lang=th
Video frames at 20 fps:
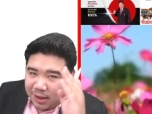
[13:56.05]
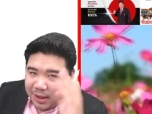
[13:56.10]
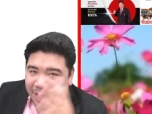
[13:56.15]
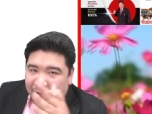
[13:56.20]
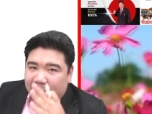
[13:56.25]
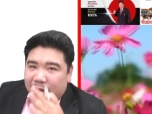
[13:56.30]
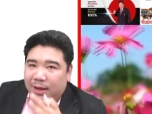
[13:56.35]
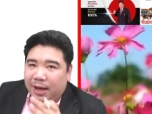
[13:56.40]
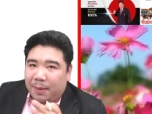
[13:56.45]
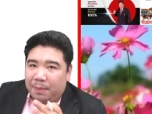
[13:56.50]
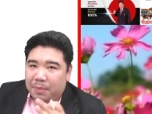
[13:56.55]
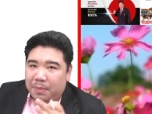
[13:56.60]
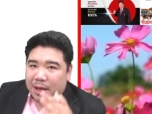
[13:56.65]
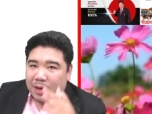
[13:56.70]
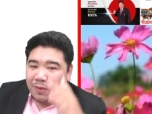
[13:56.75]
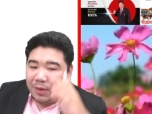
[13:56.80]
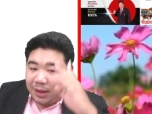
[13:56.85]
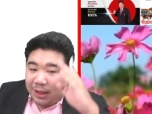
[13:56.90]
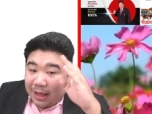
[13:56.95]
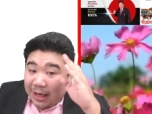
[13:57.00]
จริงกับมี
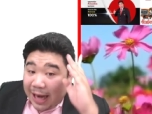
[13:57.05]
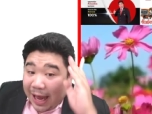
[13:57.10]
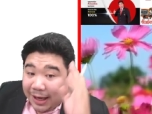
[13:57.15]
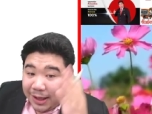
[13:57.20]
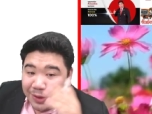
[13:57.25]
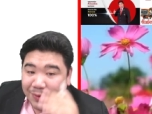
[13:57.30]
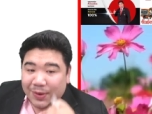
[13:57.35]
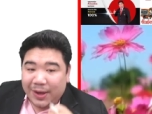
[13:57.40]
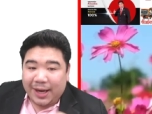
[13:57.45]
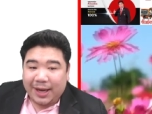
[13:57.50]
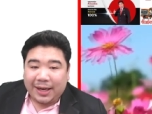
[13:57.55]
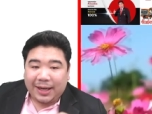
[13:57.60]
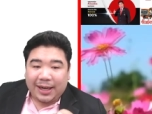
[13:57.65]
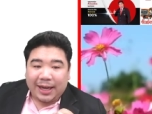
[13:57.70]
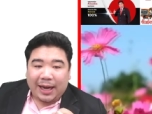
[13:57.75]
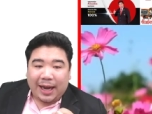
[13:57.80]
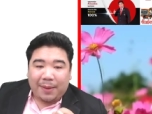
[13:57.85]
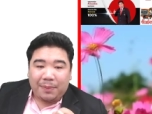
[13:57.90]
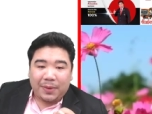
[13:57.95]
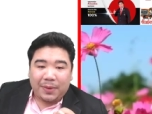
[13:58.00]
วิธีลัดด้วยนะครับ